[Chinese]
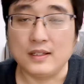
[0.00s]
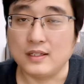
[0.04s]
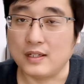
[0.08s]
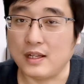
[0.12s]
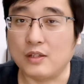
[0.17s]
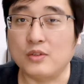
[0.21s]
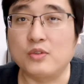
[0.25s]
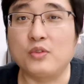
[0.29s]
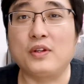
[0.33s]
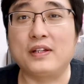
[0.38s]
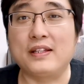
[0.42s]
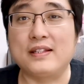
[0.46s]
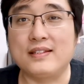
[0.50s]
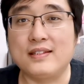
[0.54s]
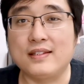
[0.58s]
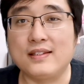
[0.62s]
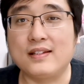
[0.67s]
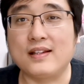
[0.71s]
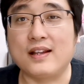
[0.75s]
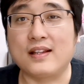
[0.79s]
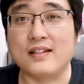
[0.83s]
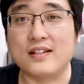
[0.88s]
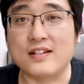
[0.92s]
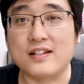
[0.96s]
然后做了一
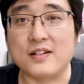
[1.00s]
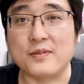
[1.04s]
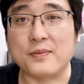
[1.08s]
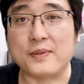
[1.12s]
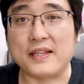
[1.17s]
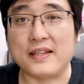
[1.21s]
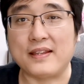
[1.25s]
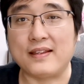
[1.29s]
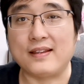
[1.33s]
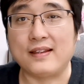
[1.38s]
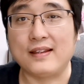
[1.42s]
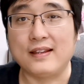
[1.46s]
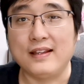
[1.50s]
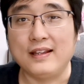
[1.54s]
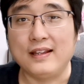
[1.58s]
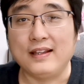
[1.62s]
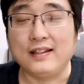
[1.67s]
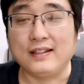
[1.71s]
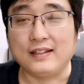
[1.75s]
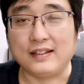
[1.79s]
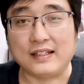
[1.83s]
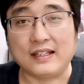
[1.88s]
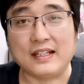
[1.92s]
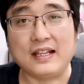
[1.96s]
期这样的视频，
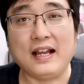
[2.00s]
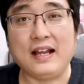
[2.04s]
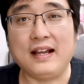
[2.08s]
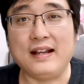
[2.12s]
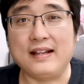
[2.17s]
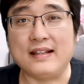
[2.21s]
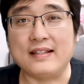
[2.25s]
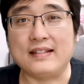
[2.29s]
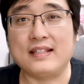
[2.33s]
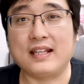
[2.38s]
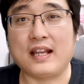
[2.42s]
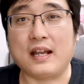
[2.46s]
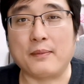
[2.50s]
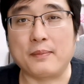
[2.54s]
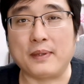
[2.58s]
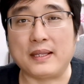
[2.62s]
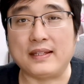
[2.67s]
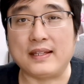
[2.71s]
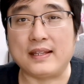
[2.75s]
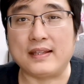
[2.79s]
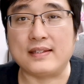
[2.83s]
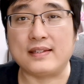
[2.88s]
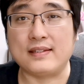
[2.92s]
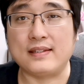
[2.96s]
你看看下
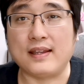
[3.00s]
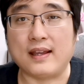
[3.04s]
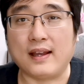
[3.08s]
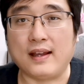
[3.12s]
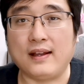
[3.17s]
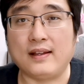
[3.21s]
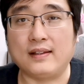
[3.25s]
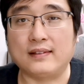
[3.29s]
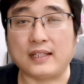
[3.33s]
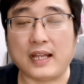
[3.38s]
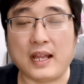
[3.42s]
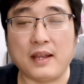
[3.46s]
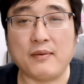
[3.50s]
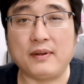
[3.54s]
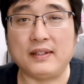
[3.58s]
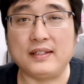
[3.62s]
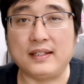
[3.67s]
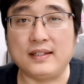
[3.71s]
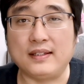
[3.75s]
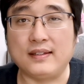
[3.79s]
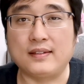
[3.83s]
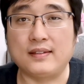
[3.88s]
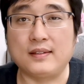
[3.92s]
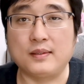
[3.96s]
边那些啊，台湾
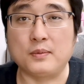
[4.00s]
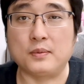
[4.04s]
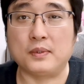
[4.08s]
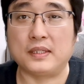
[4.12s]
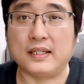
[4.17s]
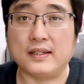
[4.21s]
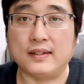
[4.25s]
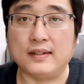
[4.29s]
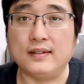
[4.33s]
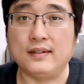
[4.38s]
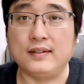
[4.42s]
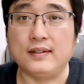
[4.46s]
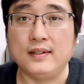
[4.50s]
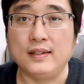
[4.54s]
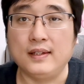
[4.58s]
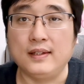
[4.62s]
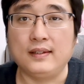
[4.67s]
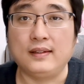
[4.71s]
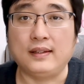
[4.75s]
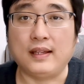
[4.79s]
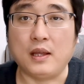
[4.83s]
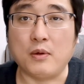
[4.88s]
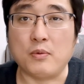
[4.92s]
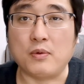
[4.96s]
的一四五零
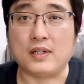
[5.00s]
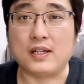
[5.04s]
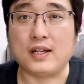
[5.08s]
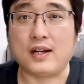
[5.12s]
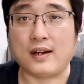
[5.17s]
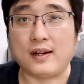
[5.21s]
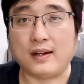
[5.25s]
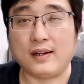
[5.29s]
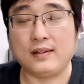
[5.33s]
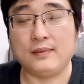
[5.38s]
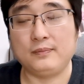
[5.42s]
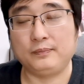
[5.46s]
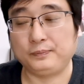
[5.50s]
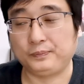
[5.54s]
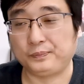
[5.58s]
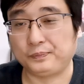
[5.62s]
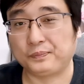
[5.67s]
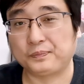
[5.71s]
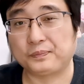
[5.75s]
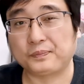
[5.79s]
来我这儿啊，